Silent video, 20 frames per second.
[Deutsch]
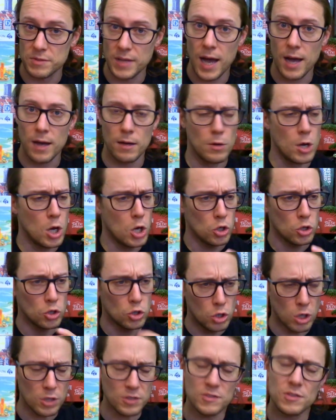Ja,
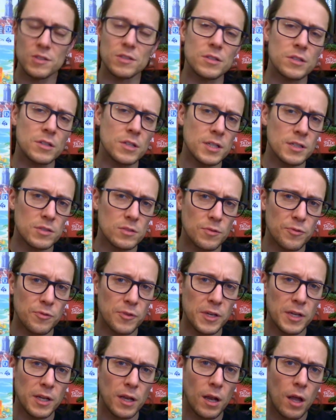kostet nicht so
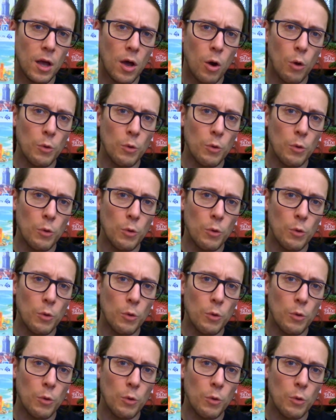viel